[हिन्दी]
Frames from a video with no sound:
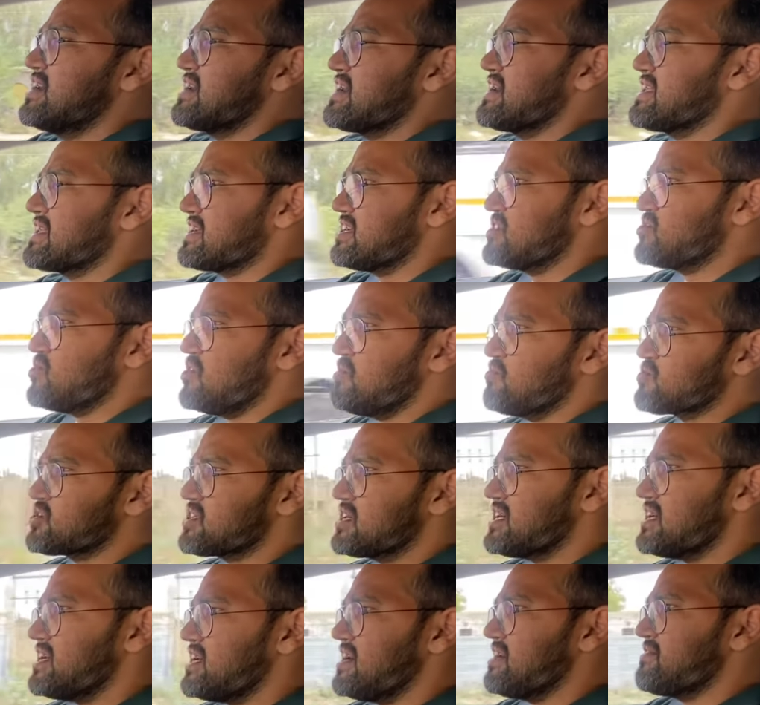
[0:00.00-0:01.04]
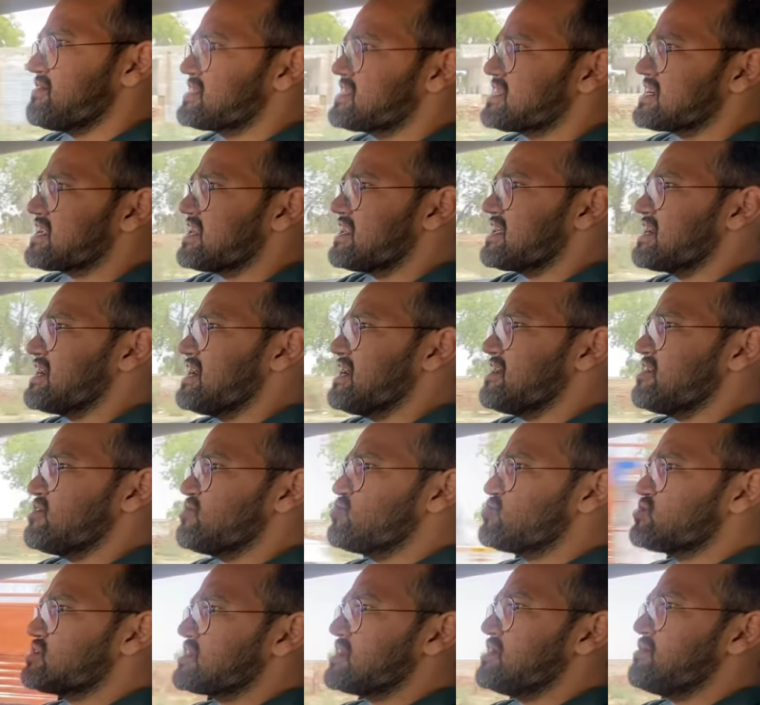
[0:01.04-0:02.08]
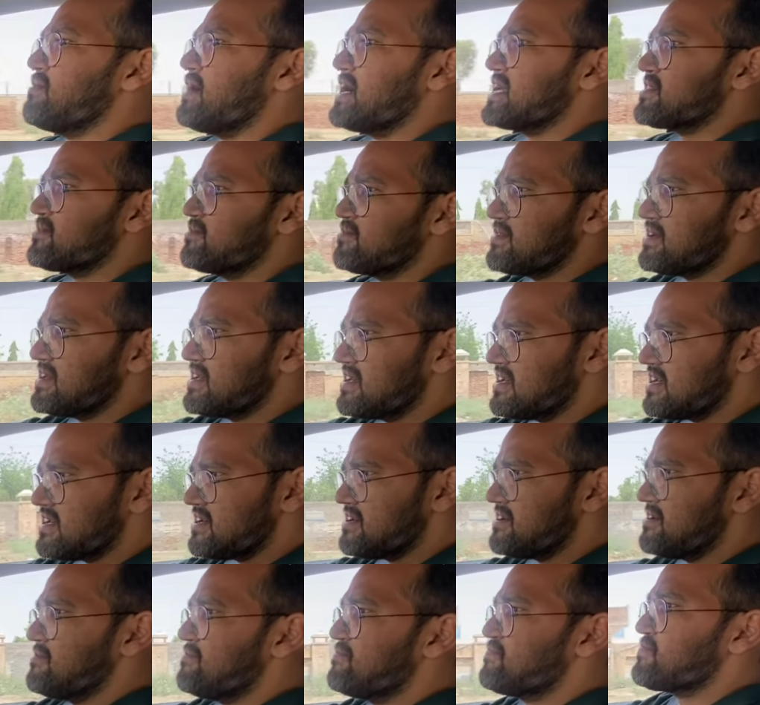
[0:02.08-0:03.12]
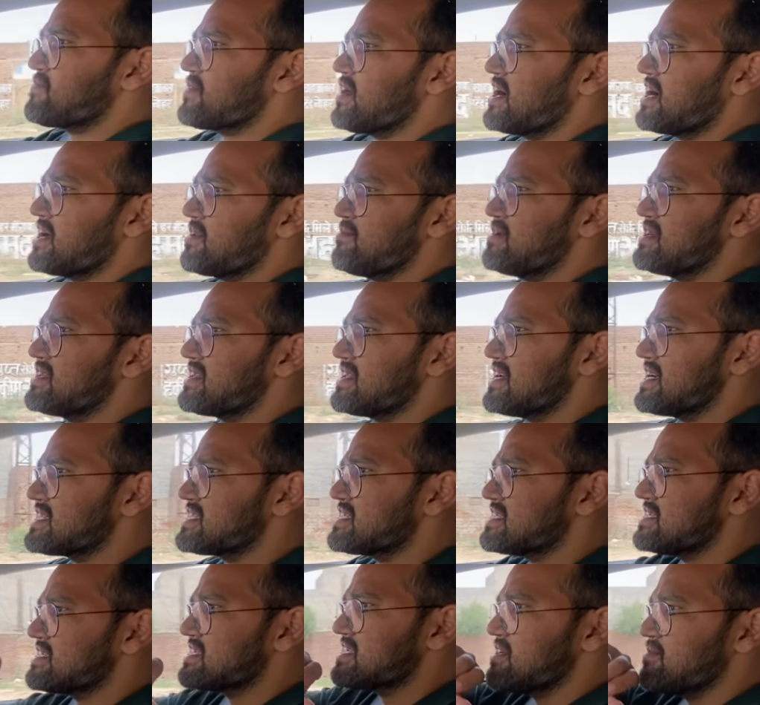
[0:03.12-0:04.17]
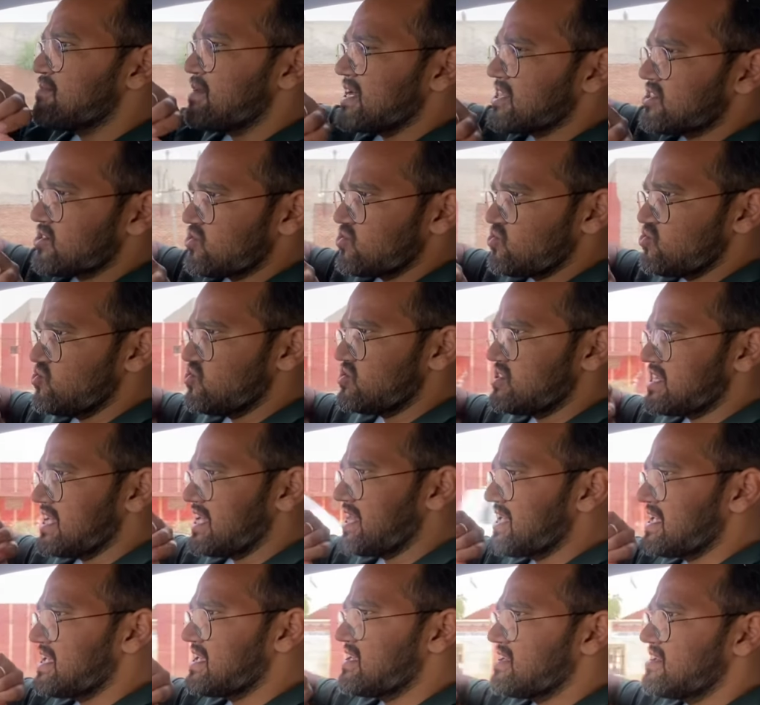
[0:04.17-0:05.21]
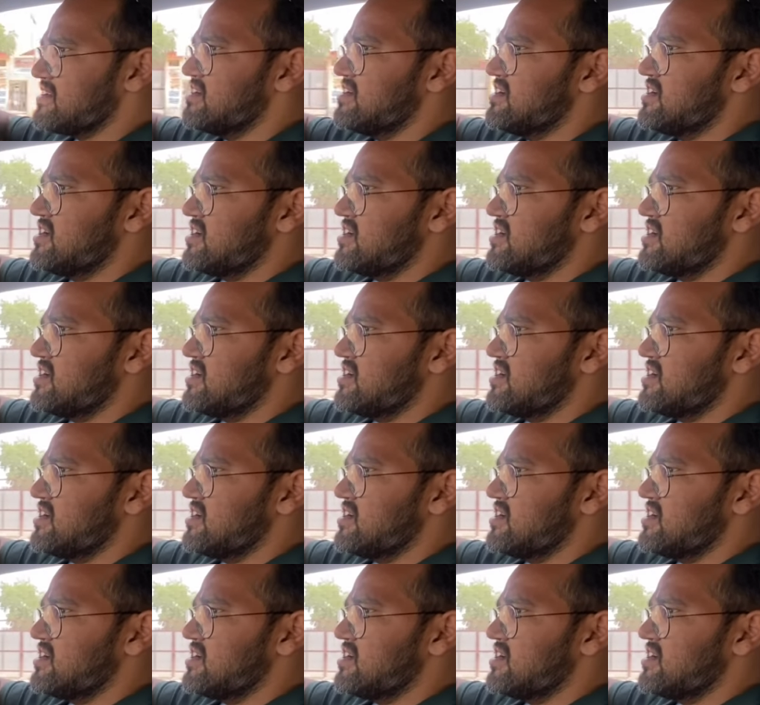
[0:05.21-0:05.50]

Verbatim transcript: करके जो है मुझे अभी तक लगा उसके बाद में अगर मैं नेक्स्ट इसकी बात करूँ स्टेयरिंग की